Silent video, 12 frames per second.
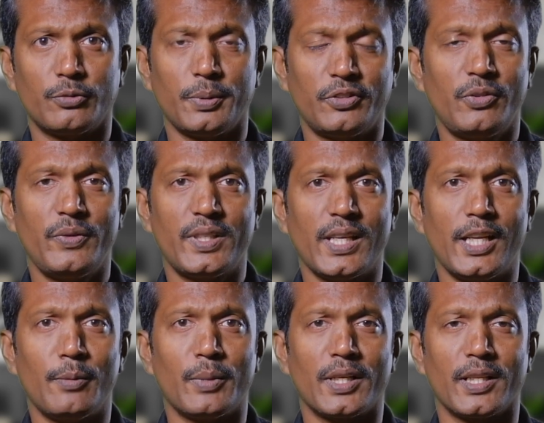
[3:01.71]
ஸ்பெசிஃபிக்
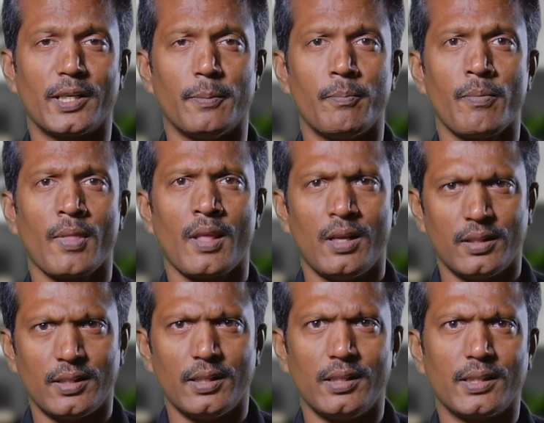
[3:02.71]
எயில்மெண்ட்டுக்கு
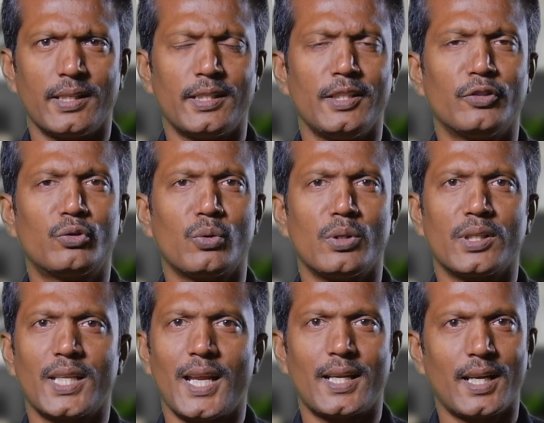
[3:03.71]
இந்த கிட்னி ஸ்டோன்
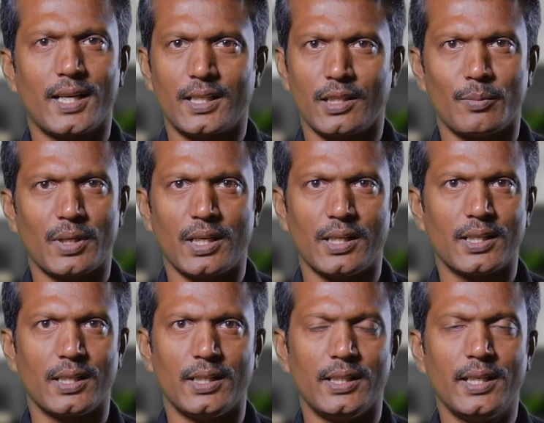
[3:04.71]
கேட்ராக்ட் அந்த மாதிரிலாம்
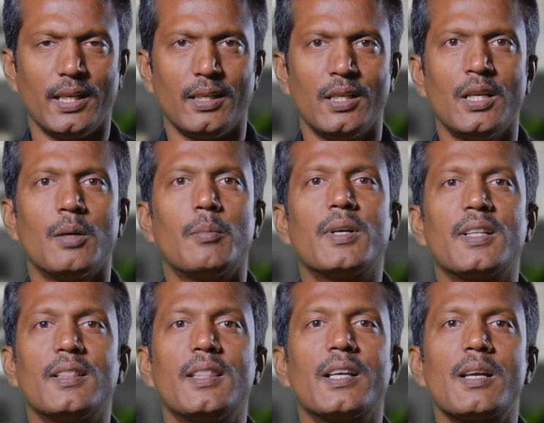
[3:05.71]
இருக்கு இல்லையா பட்
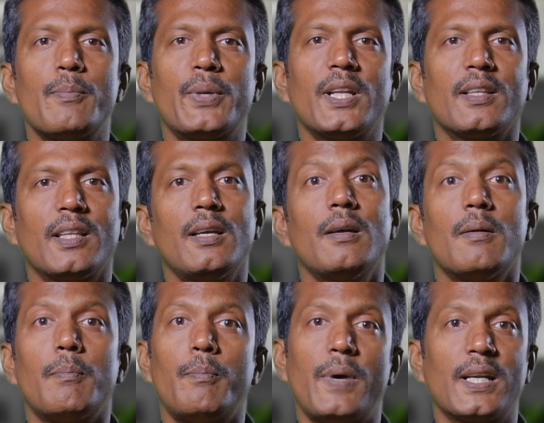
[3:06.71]
இந்த கம்பெனி அதை
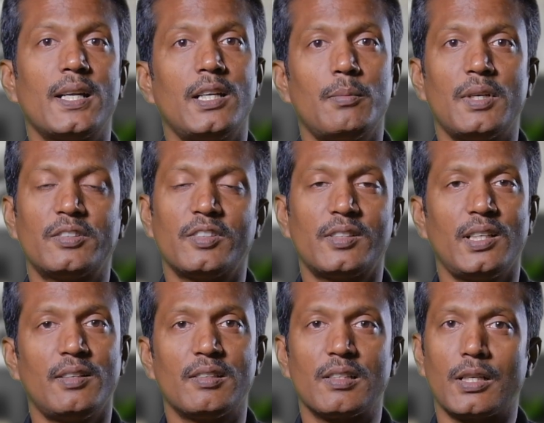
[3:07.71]
பன்னெண்டு
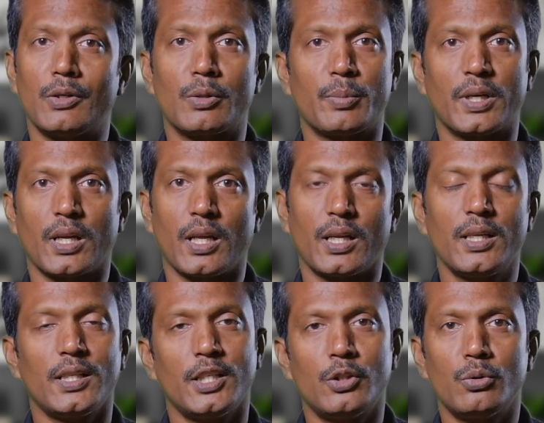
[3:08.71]
மாதத்துலேயே வந்து கவர் பண்ணுறாங்க
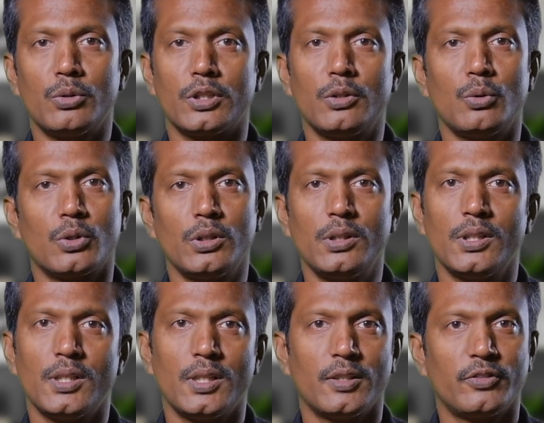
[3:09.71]
இதுவும் வந்து ஒரு
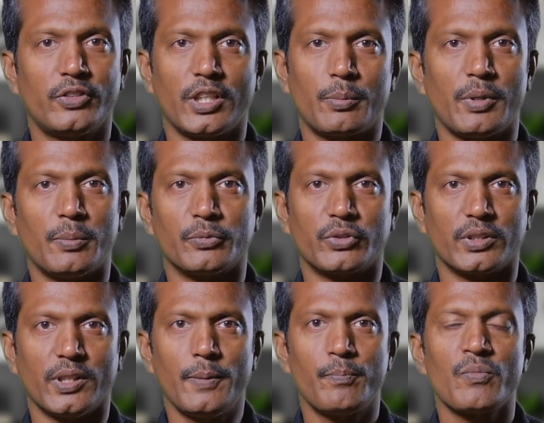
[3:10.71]
சிறப்பு
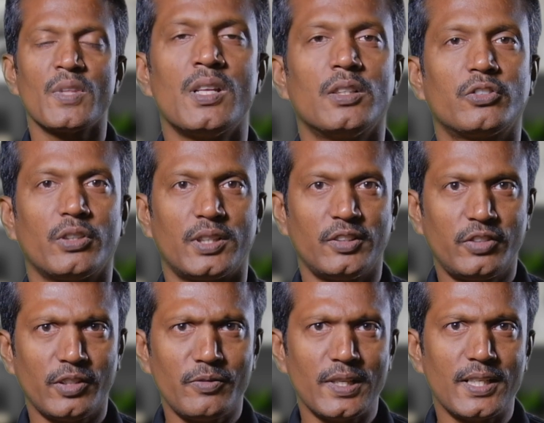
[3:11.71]
அம்சம்தான் ஸோ
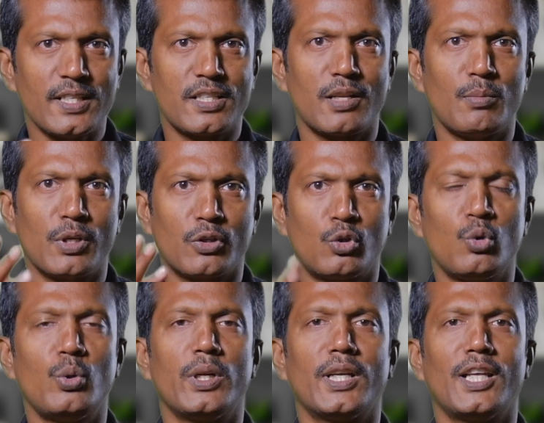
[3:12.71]
டிஸ்அட்வான்டேஜ் நம்பர் டூ
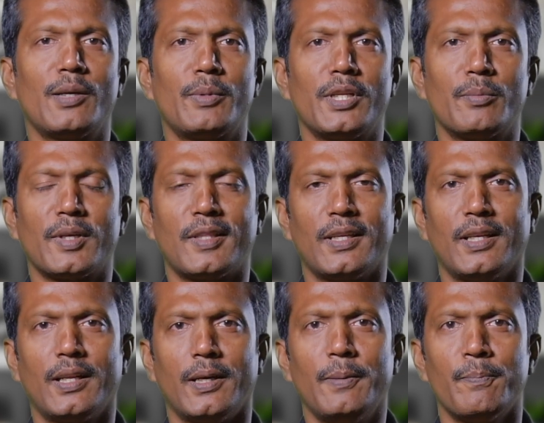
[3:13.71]
என்ன அப்படின்னு பார்த்தீங்கன்னா